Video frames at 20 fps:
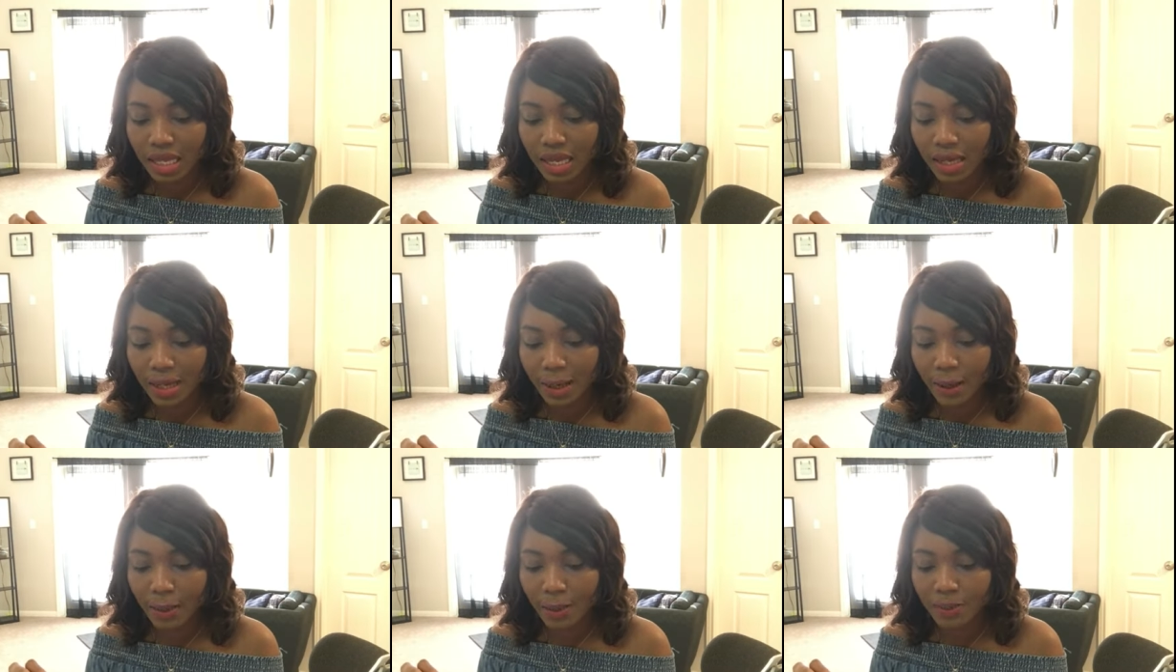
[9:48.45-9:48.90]

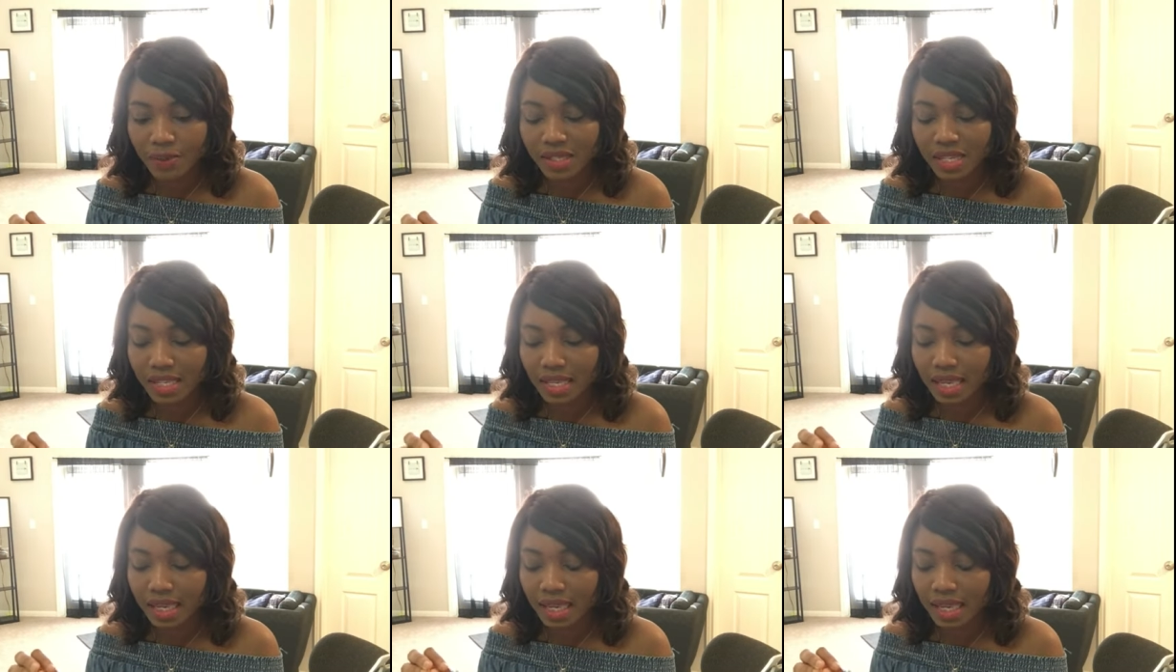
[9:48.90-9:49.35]
Euh,
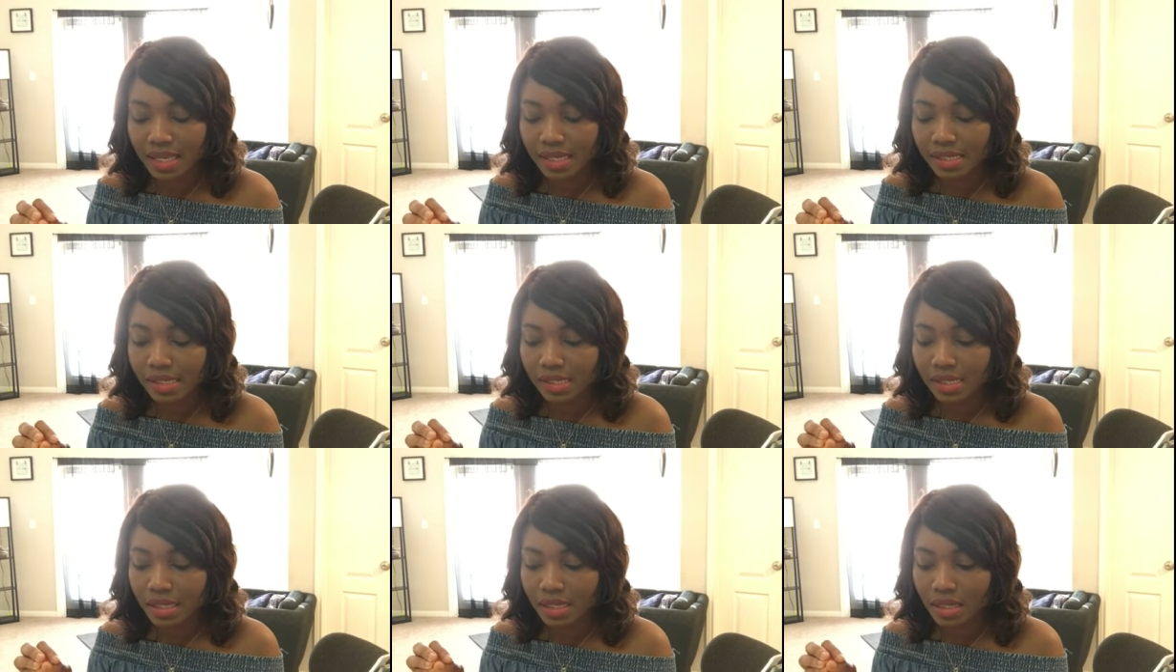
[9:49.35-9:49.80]
c'est quelqu'un
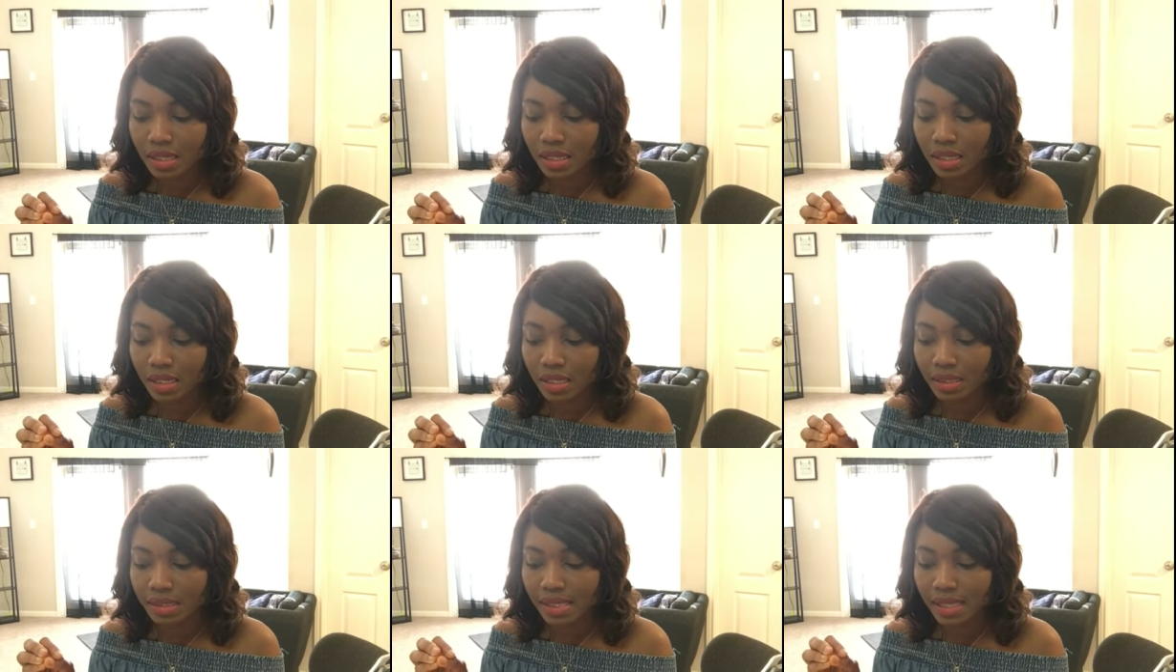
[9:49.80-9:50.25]

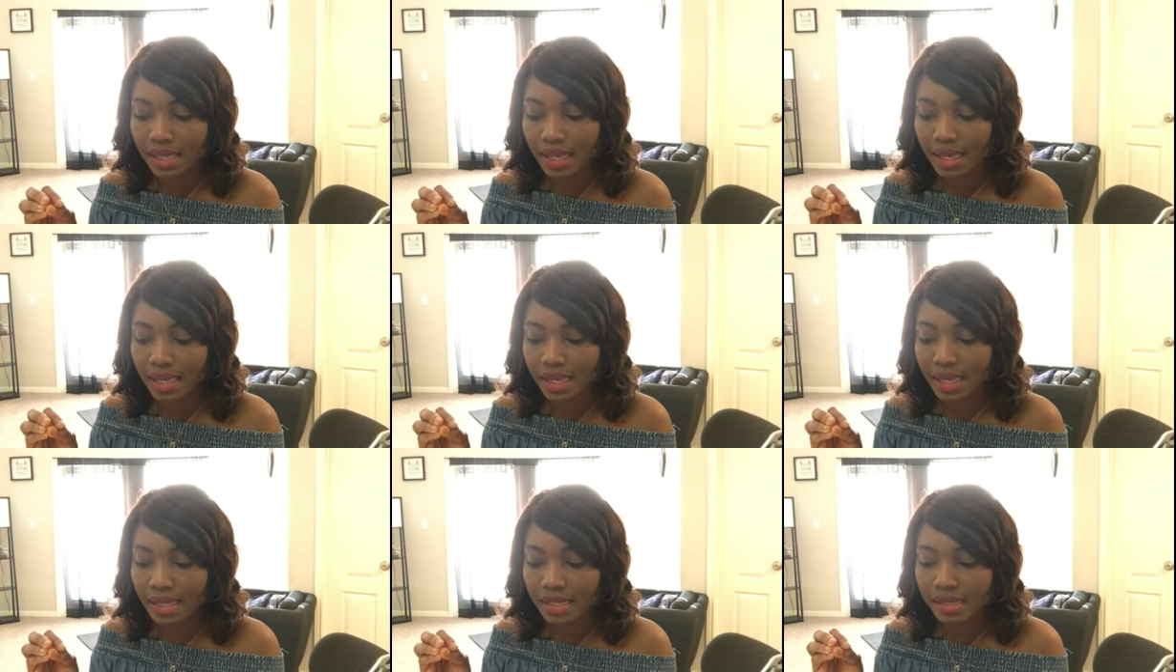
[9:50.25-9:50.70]
ici, c'est
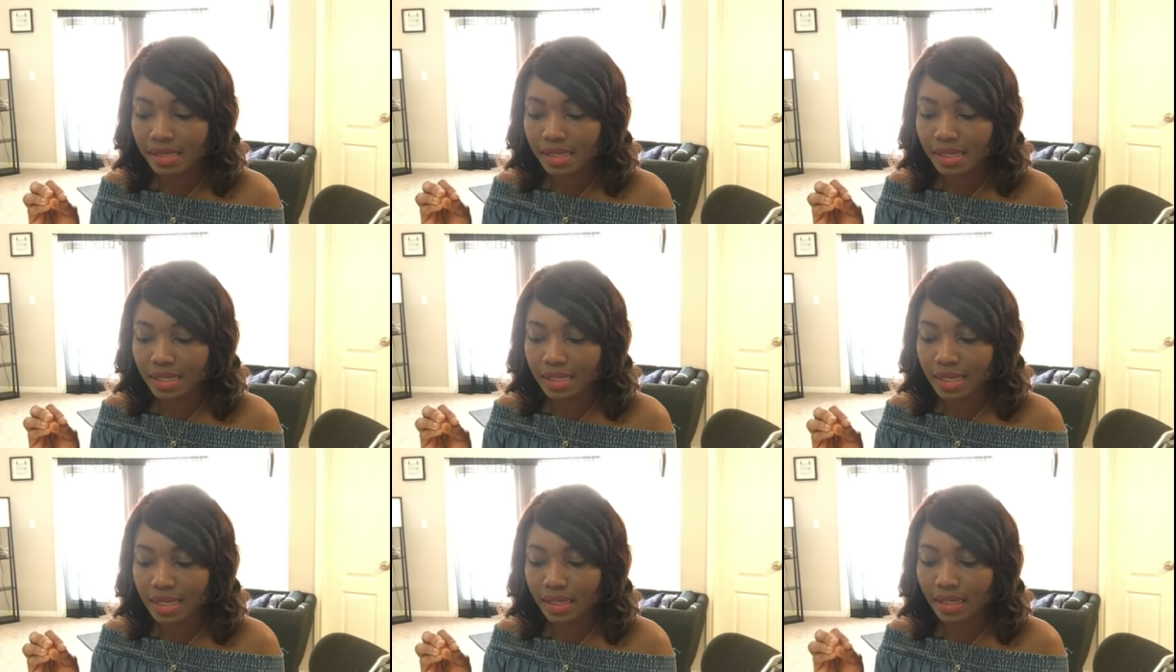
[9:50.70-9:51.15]
quelqu'un
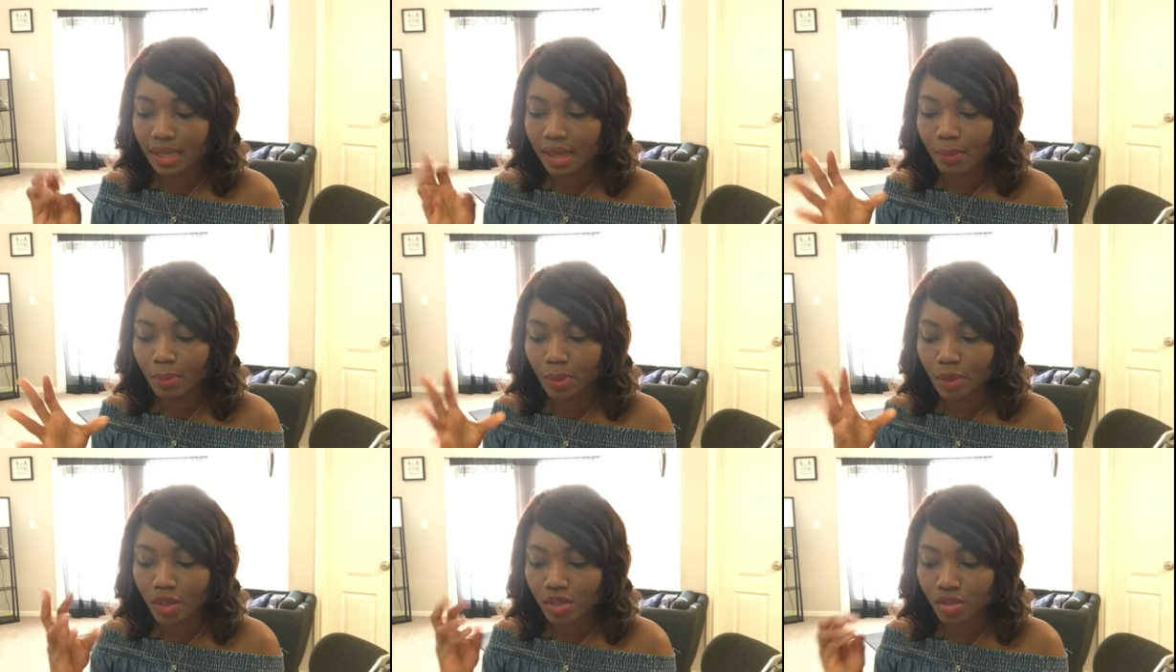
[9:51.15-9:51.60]
ici qui est
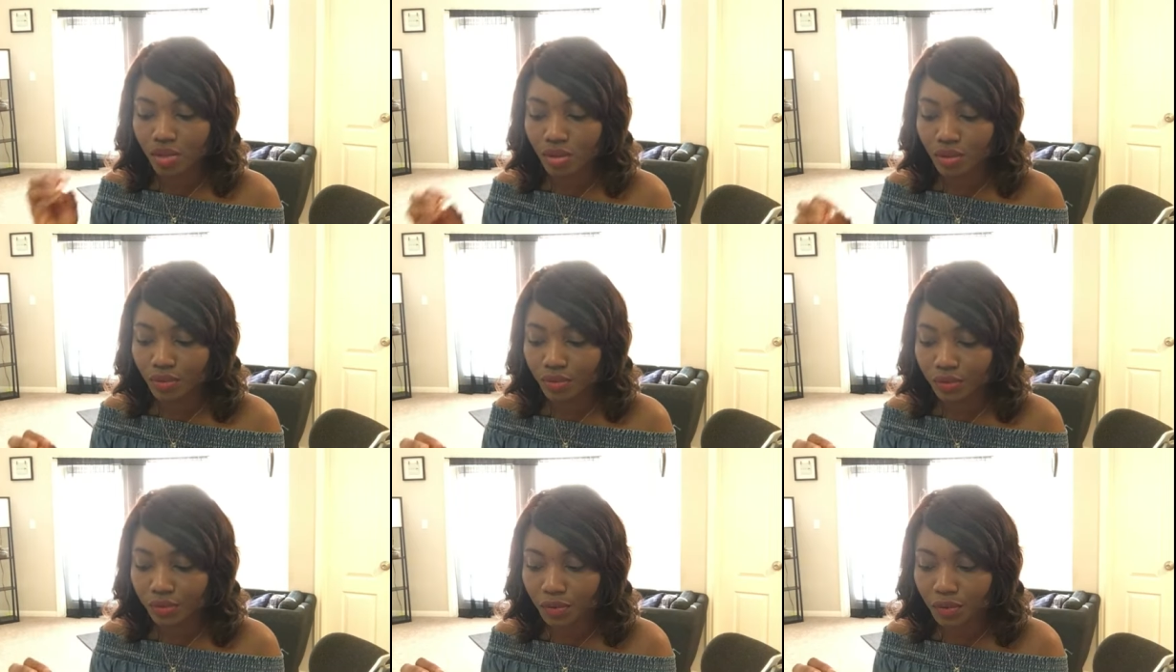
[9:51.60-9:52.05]
très proche
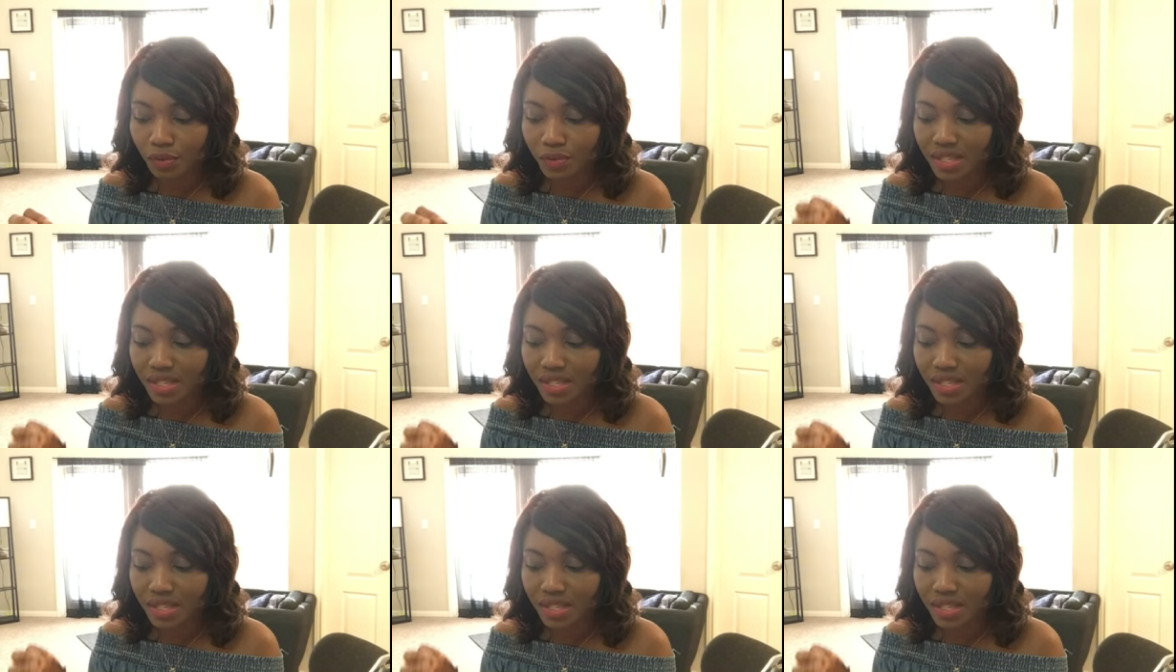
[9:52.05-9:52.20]
de vous.